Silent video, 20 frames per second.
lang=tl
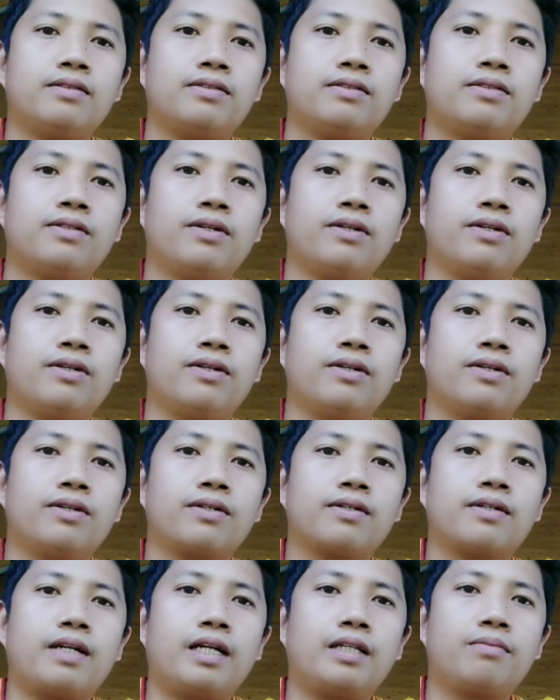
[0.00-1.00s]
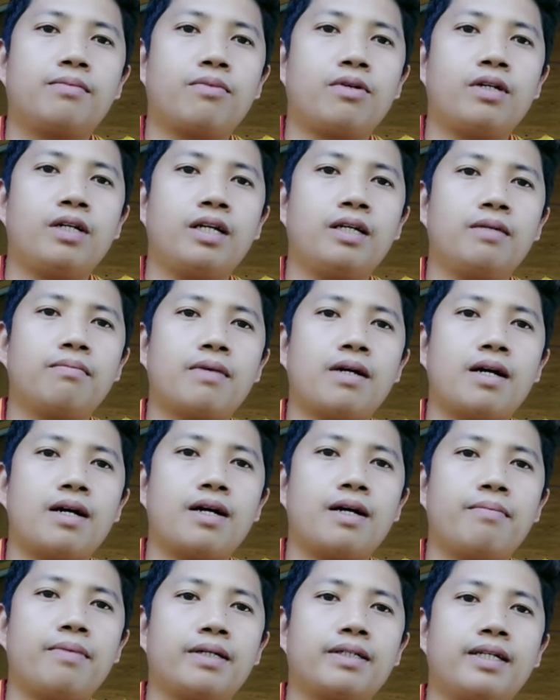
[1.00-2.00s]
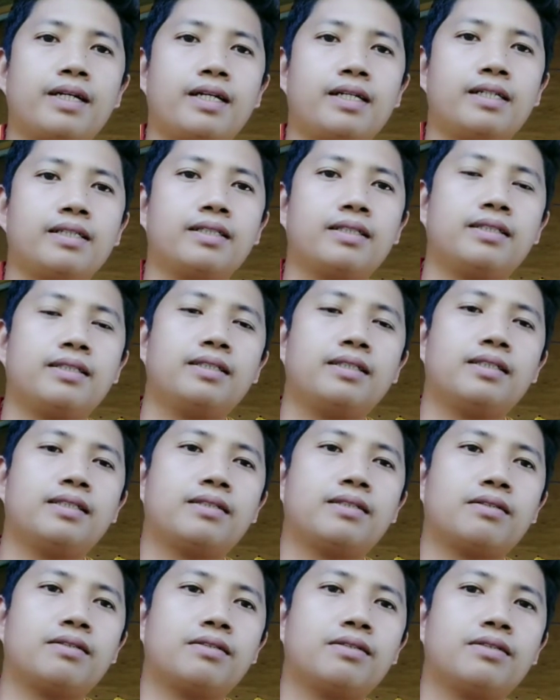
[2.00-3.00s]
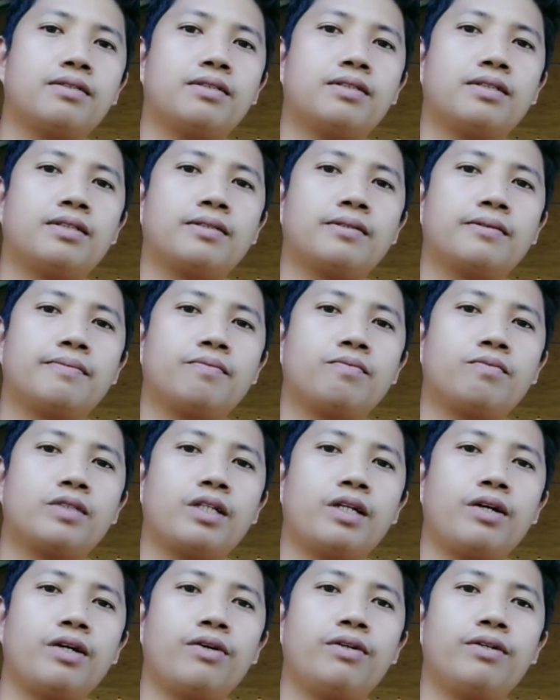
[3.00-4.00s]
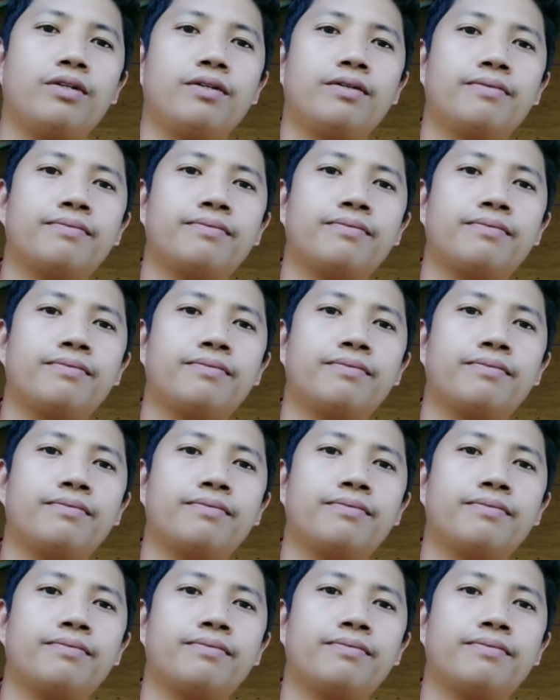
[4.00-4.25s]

So, great morning mga kabakyard. So, ngayon,